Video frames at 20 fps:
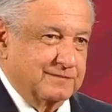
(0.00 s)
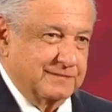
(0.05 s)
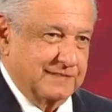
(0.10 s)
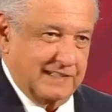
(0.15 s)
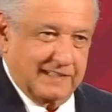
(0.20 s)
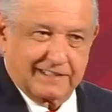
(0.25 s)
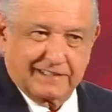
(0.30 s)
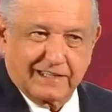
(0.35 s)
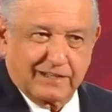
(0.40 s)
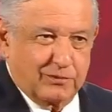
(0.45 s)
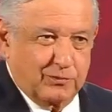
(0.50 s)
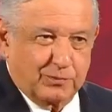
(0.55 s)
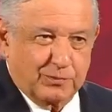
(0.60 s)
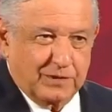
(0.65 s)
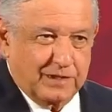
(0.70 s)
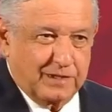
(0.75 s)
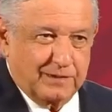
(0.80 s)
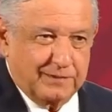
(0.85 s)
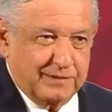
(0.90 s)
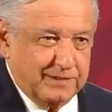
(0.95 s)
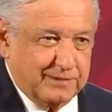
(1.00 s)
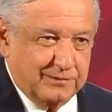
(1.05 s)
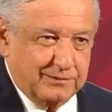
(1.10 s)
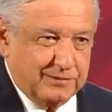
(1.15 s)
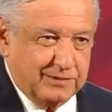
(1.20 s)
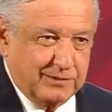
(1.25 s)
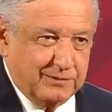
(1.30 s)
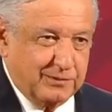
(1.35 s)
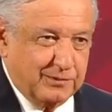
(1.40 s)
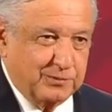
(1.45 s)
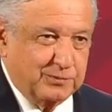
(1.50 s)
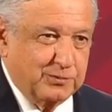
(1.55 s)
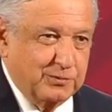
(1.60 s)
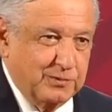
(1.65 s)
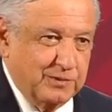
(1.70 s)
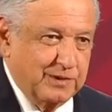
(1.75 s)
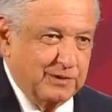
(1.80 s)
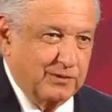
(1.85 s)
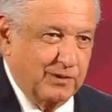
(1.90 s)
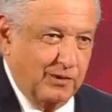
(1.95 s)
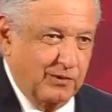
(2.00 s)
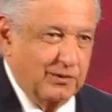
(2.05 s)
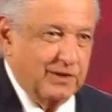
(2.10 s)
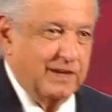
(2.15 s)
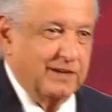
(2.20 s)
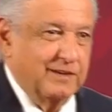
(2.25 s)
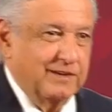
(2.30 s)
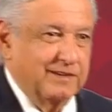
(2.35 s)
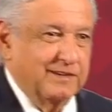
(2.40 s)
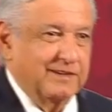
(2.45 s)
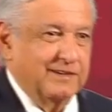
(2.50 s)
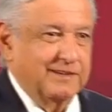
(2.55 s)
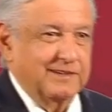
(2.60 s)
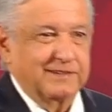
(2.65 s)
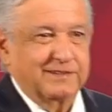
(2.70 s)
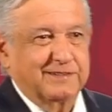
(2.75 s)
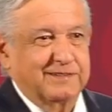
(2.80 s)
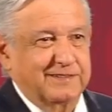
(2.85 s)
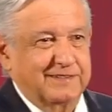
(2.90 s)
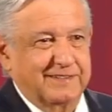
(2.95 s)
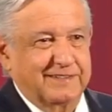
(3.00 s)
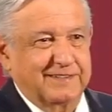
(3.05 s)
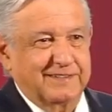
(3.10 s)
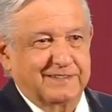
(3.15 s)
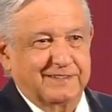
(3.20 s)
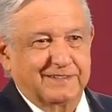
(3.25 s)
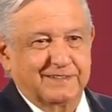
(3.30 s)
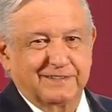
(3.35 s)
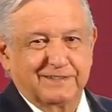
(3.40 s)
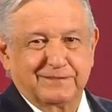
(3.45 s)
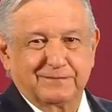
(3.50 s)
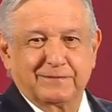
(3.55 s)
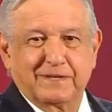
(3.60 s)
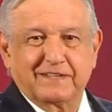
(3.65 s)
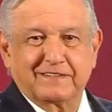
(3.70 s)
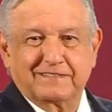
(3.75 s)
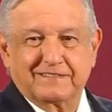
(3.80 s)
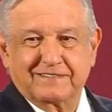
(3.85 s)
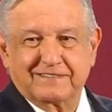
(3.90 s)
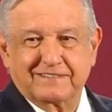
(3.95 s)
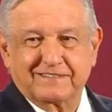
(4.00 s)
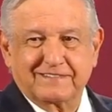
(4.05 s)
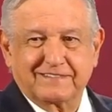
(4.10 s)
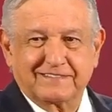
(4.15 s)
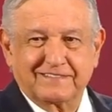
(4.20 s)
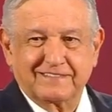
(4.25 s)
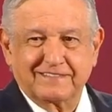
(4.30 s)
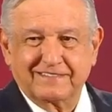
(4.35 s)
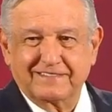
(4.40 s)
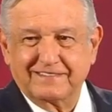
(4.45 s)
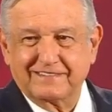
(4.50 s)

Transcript: Ya no puede haber un servidor público ahora eh, más